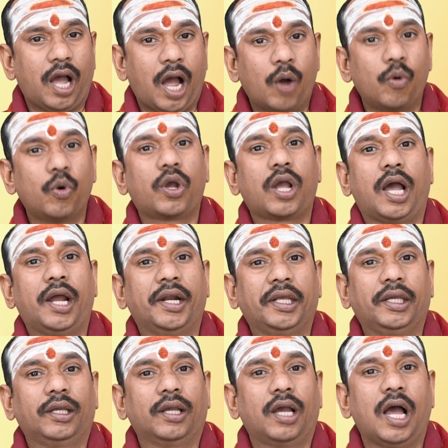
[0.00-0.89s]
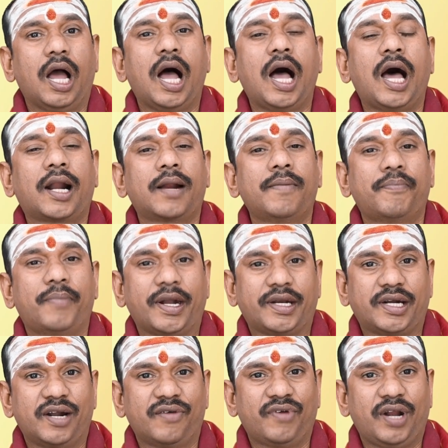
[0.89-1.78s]
ఆవు కానీ ఆహారం
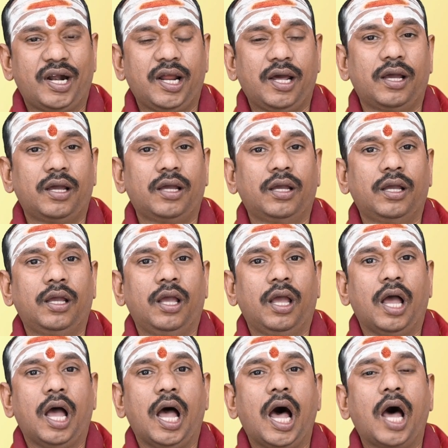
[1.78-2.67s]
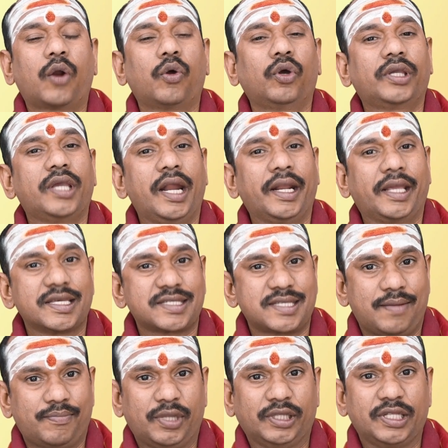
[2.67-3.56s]
పెట్టడం వలన ఆరోగ్యానికి
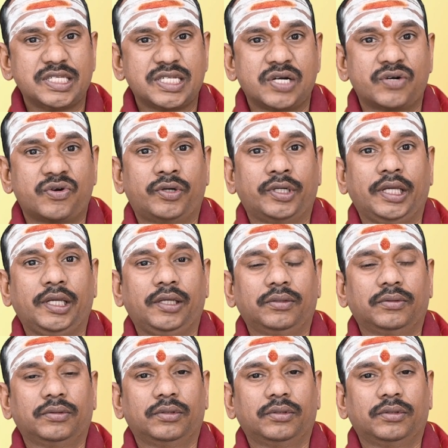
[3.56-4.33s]
సంబంధించినటువంటి